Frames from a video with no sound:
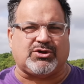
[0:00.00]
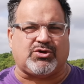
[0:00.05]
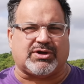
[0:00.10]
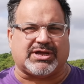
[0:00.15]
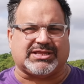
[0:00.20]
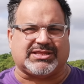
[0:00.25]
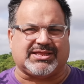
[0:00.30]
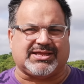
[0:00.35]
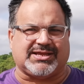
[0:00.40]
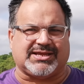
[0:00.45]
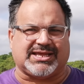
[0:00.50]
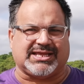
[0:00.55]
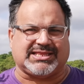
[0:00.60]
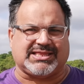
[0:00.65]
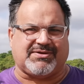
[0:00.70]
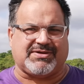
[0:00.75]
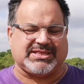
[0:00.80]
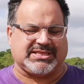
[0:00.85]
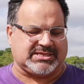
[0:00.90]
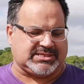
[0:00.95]
algo que, que
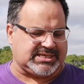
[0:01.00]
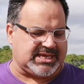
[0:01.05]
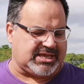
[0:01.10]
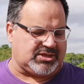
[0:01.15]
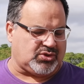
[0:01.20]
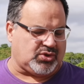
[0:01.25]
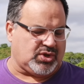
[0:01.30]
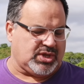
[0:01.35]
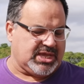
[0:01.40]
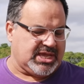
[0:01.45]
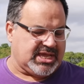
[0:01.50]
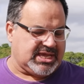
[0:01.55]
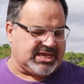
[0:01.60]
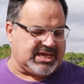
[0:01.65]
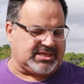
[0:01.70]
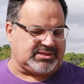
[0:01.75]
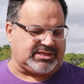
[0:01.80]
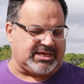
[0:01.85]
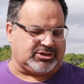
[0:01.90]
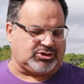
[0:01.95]
estaban diciendo
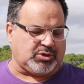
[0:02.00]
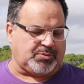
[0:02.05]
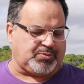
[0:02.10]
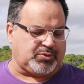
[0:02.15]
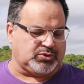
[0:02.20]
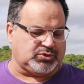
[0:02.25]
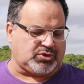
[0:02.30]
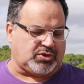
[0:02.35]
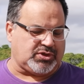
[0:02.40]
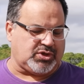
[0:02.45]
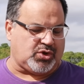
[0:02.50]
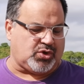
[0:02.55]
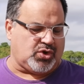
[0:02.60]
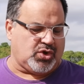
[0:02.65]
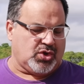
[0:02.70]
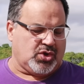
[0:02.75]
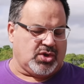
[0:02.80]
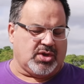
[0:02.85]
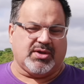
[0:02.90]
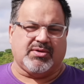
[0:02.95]
y en cierto punto
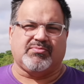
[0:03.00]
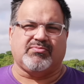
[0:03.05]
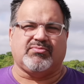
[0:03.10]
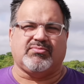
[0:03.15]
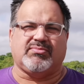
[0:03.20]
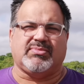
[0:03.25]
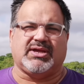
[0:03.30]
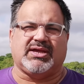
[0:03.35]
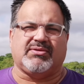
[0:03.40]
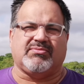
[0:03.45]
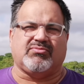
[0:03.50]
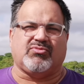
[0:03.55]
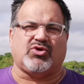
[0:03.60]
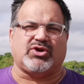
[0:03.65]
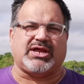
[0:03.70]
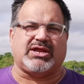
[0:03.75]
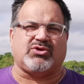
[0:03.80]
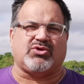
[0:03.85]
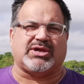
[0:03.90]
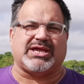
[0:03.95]
dijo, Mm, eh,
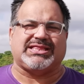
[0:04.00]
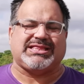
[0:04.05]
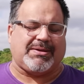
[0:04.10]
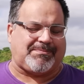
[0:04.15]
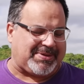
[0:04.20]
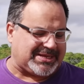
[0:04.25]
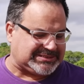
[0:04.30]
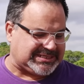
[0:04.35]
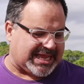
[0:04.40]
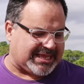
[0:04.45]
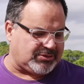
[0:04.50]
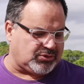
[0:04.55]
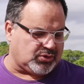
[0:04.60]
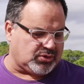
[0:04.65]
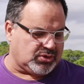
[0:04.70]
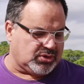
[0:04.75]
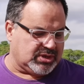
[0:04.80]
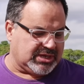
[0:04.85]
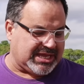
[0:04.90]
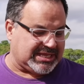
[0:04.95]
Moreno, ¿qué está
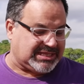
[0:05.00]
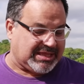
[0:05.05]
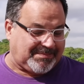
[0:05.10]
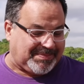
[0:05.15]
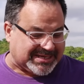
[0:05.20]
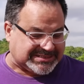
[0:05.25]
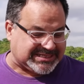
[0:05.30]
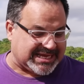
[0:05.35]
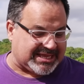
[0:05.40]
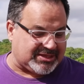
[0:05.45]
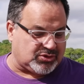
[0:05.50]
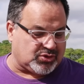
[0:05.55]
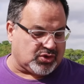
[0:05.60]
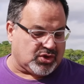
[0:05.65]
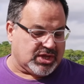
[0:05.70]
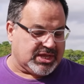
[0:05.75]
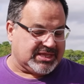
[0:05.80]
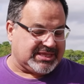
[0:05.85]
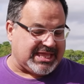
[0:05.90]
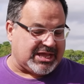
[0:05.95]
pasando? ¿Qué está
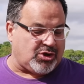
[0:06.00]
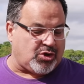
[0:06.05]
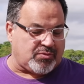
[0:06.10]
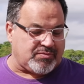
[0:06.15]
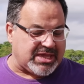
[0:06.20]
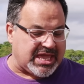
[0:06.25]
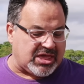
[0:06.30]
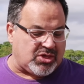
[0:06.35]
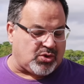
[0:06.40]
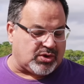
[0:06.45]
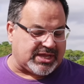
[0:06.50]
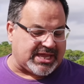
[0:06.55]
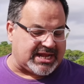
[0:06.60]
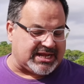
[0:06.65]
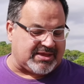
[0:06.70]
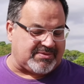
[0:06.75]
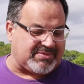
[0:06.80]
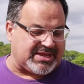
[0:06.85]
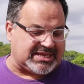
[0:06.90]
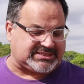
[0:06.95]
pasando? Tengo miedo
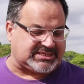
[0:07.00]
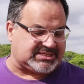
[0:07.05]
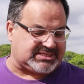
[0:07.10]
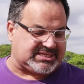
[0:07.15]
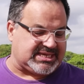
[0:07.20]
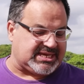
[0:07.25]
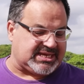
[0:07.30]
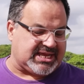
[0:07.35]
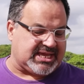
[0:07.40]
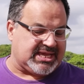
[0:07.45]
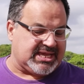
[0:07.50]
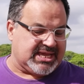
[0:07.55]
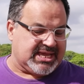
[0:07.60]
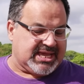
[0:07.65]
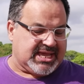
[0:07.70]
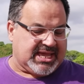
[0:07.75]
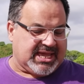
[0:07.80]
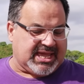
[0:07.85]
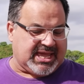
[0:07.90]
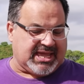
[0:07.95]
que alguien me asesine.
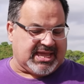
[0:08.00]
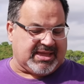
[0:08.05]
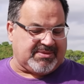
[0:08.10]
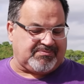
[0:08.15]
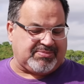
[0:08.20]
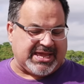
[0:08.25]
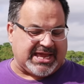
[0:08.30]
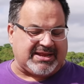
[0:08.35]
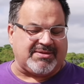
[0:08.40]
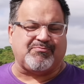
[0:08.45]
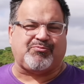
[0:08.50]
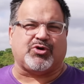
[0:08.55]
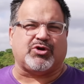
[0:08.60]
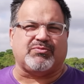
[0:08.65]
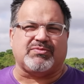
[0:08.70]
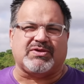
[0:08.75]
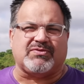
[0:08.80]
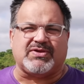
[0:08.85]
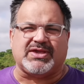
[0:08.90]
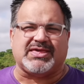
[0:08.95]
Eh, vienen
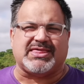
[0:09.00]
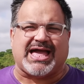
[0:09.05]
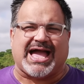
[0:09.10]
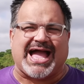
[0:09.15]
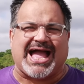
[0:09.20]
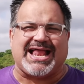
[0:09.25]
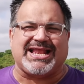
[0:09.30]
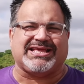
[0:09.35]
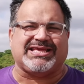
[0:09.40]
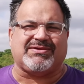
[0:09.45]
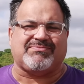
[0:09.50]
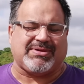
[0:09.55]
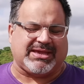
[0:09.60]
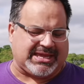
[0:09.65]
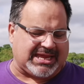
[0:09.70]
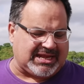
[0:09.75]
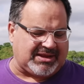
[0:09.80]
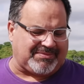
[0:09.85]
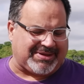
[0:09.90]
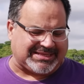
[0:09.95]
por mi vida, alguien
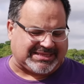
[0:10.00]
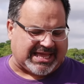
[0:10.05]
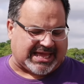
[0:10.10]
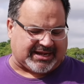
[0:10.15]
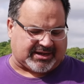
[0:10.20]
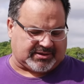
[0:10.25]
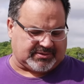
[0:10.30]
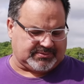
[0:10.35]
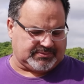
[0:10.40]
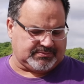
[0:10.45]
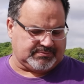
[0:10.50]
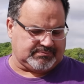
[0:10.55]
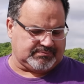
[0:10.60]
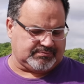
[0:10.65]
me quiere matar.